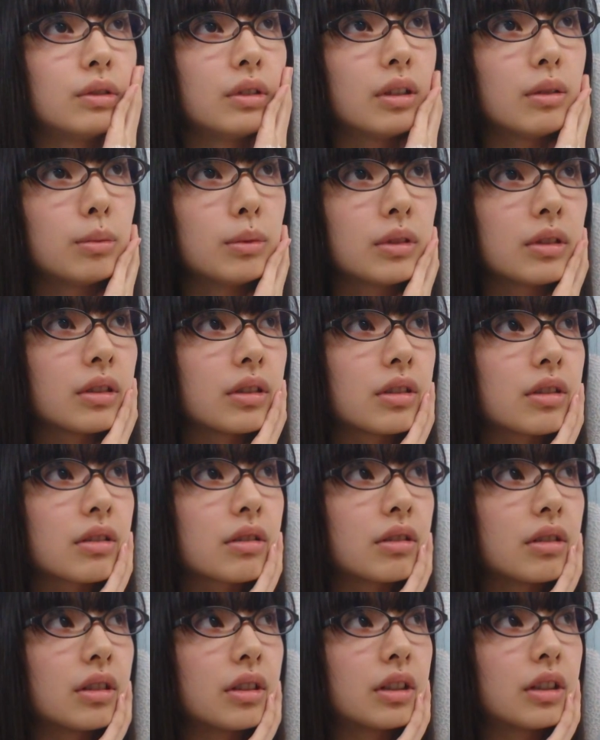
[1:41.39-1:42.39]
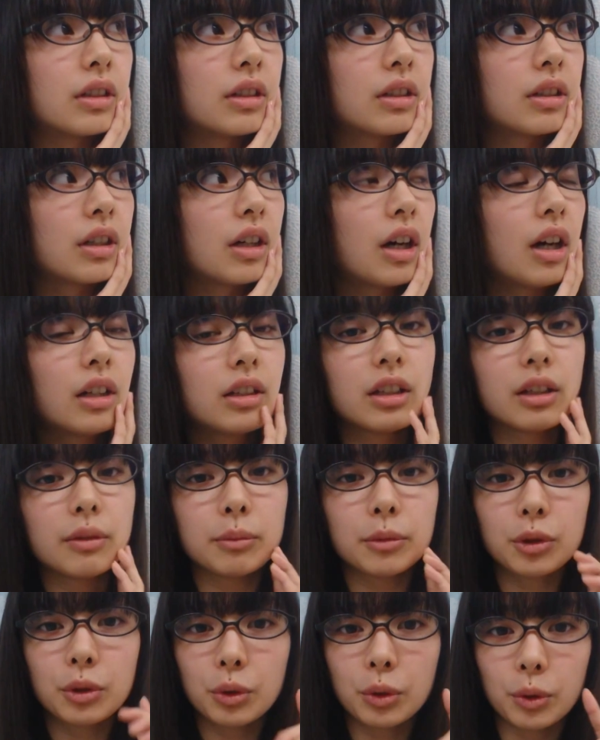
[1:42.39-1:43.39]
裏話か。あ、
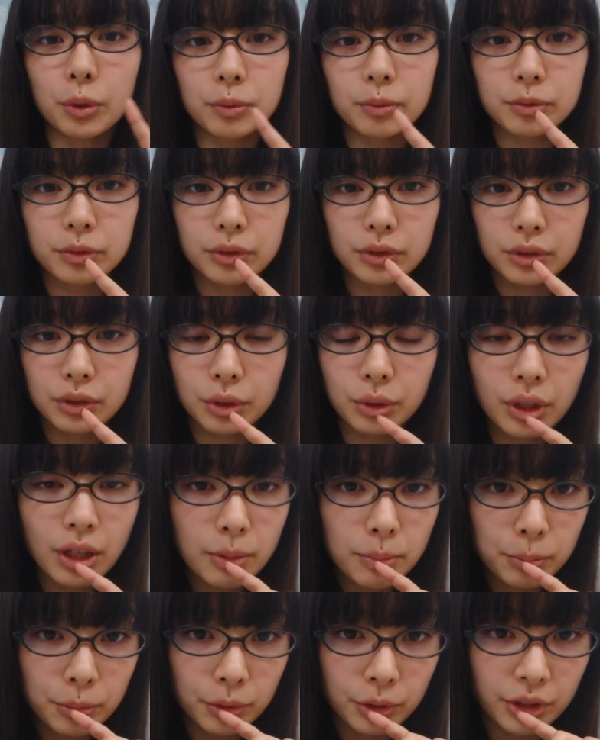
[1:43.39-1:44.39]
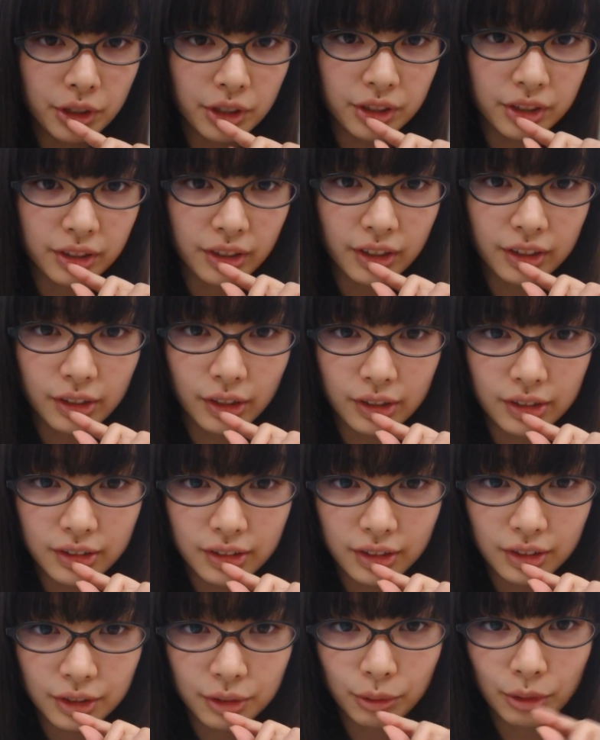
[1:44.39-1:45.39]
でも、トランポリンでさ
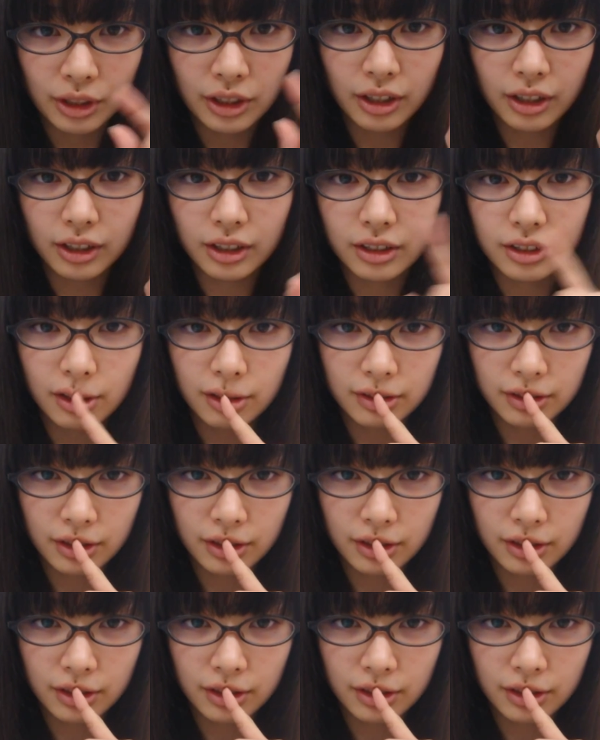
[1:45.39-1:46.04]
乗りながら